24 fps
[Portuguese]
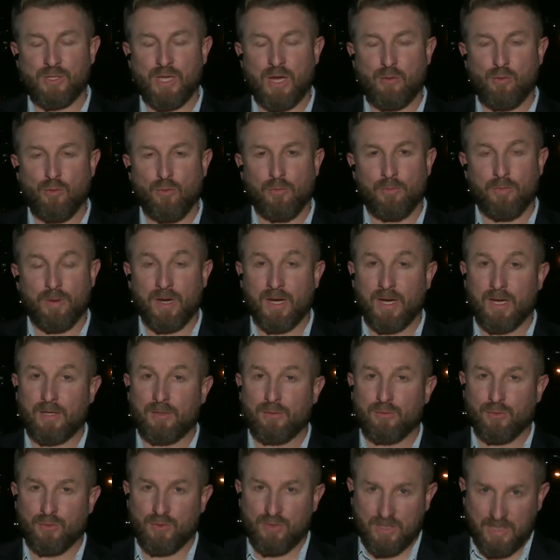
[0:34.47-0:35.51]
que nos
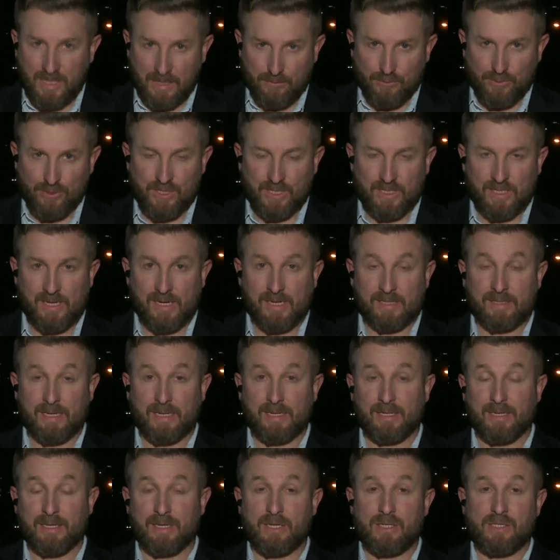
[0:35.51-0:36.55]
acompanham, todo o estado de Santa
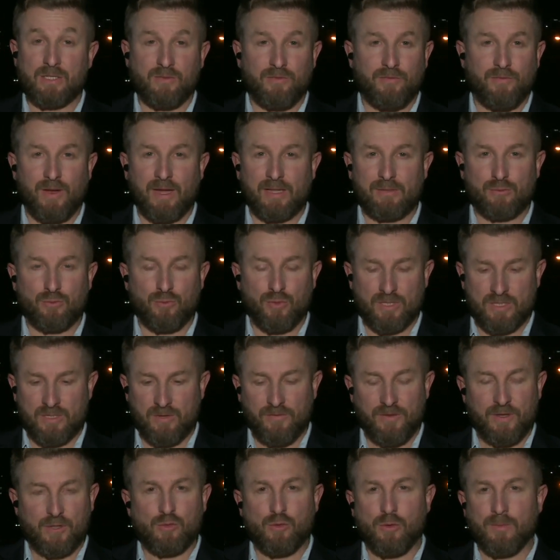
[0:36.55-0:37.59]
Catarina. Esse fato,
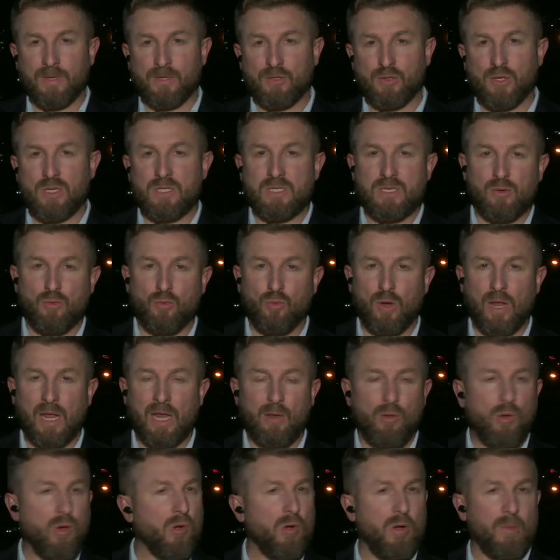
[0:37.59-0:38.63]
esse vídeo começou a
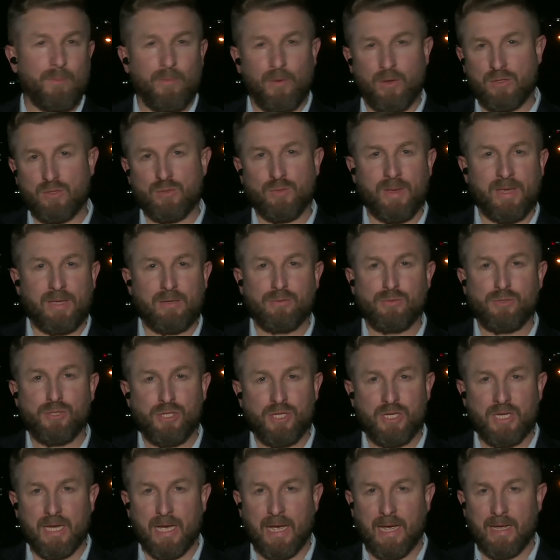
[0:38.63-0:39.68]
circular logo após o
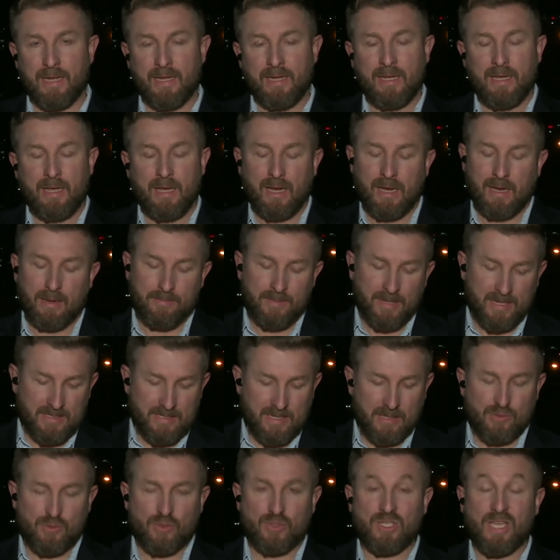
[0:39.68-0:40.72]
meio-dia é,
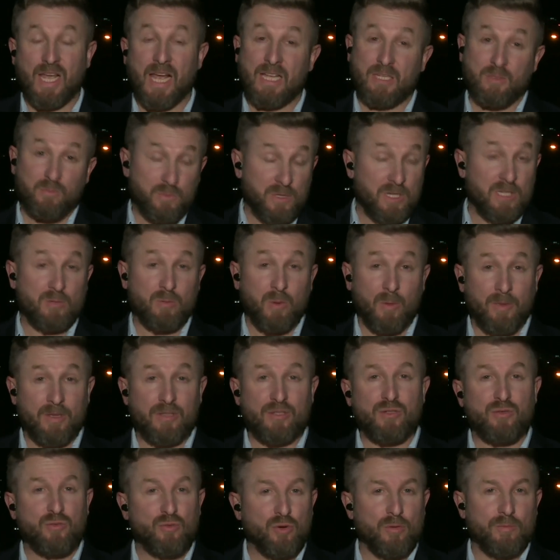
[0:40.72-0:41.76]
pelas redes sociais,
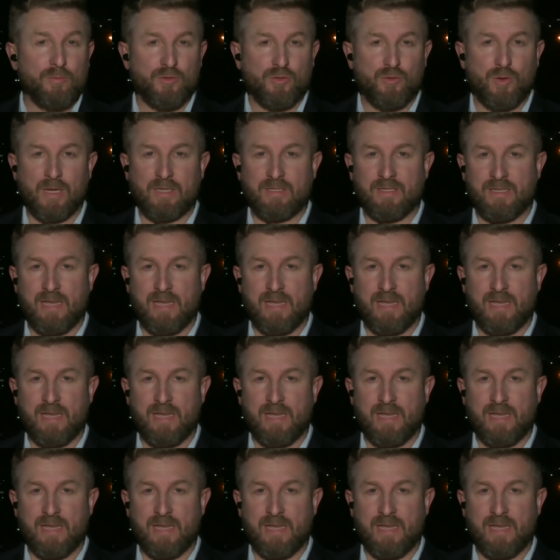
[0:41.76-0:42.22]
principalmente em grupos de